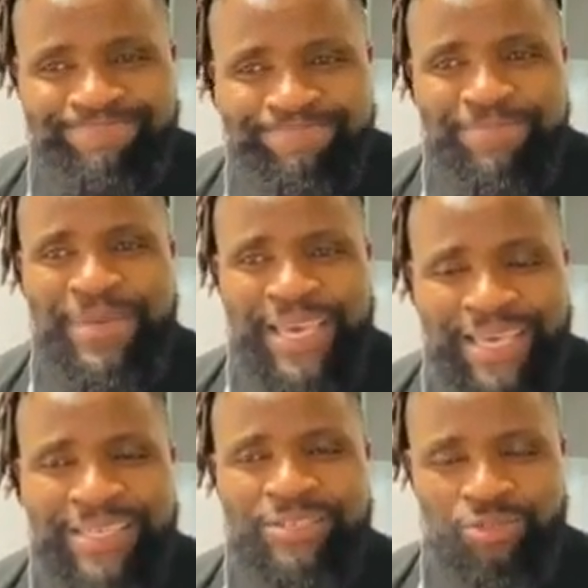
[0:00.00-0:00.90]
mais
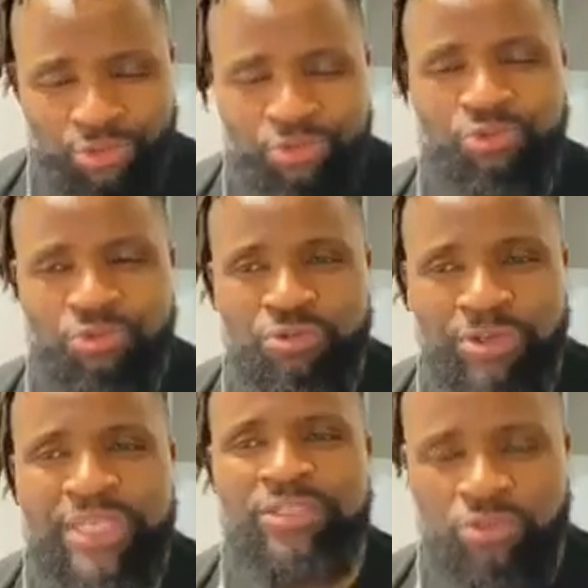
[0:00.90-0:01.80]
surtout
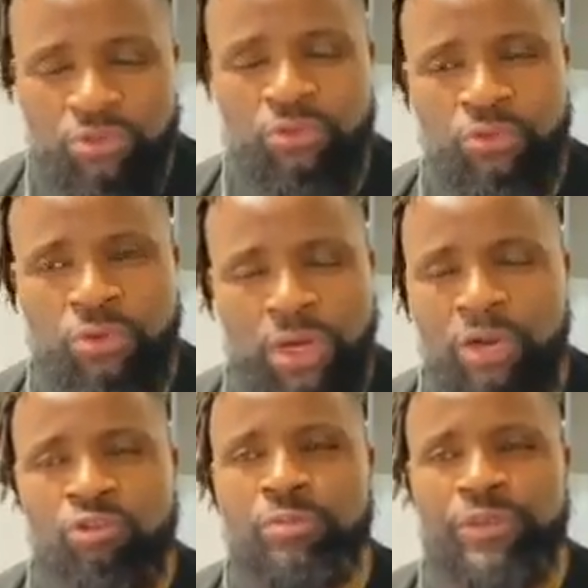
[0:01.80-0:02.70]
et surtout en
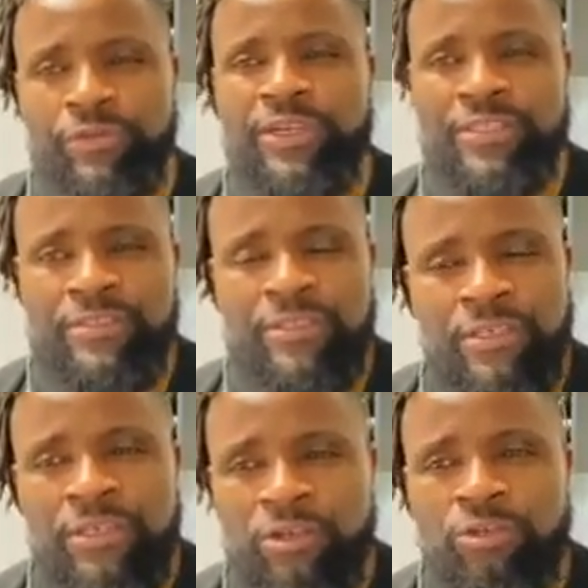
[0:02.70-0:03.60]
Coupe de France
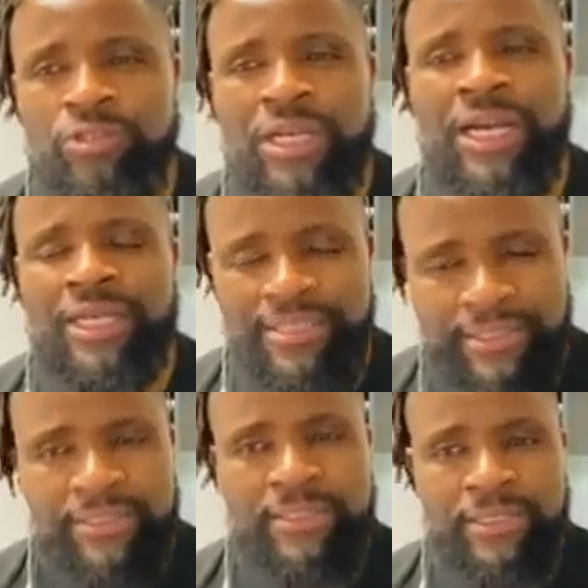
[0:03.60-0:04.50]
contre
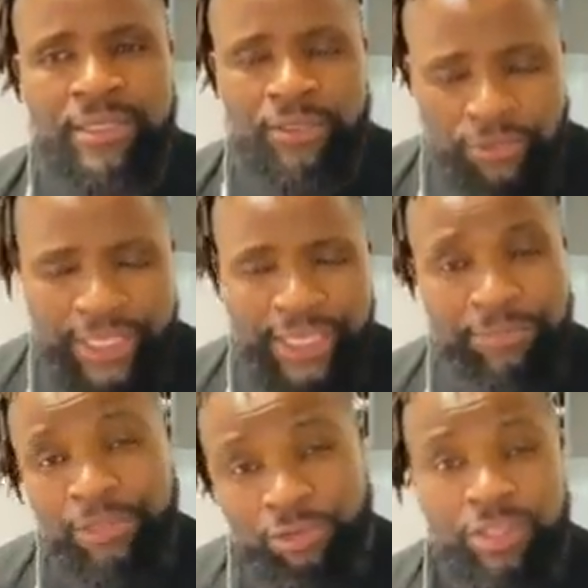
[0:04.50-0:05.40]
Annecy, une équipe
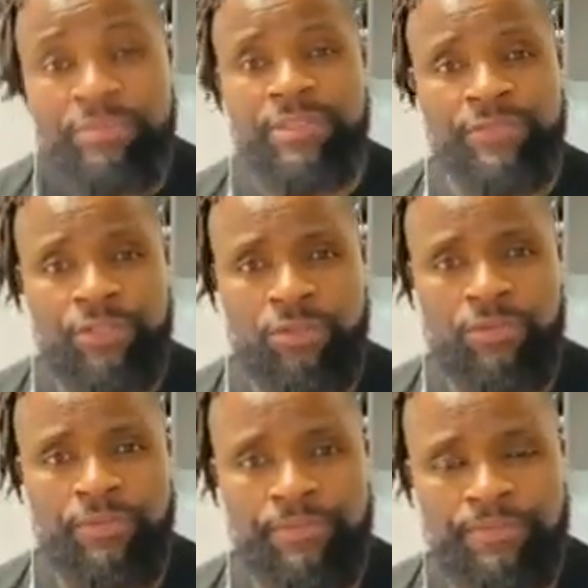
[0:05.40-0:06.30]
de deuxième division,
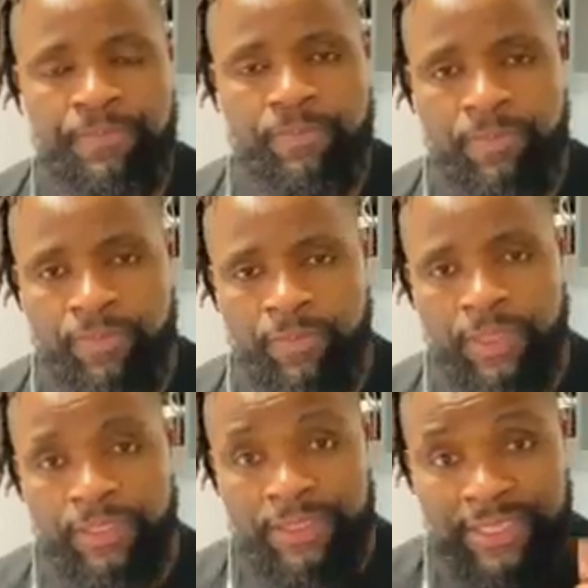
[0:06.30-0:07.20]

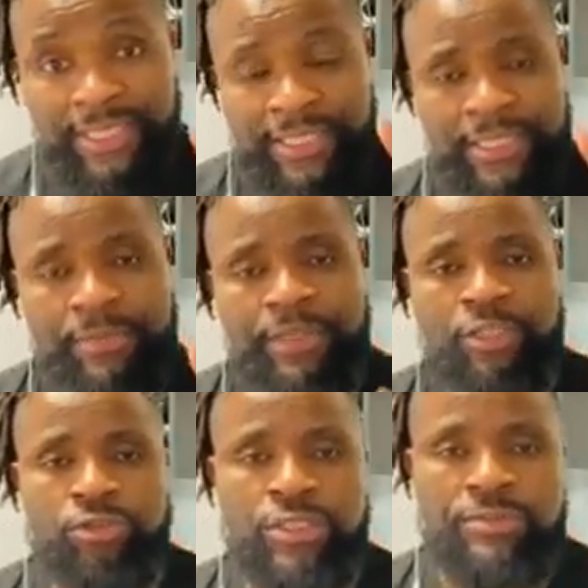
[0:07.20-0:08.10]
dixième de
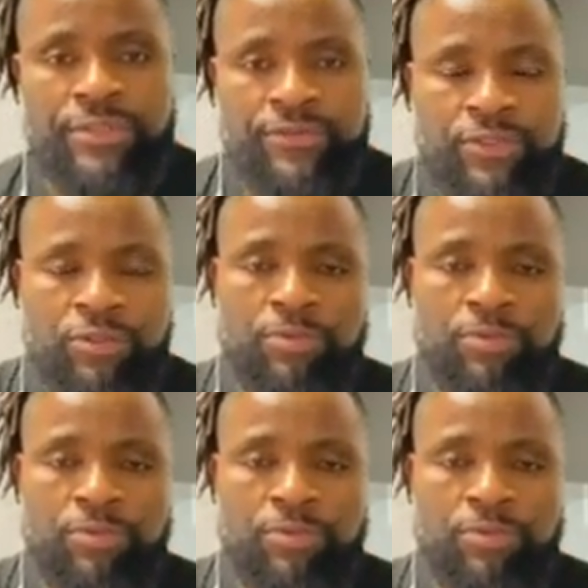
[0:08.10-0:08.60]
deuxième division.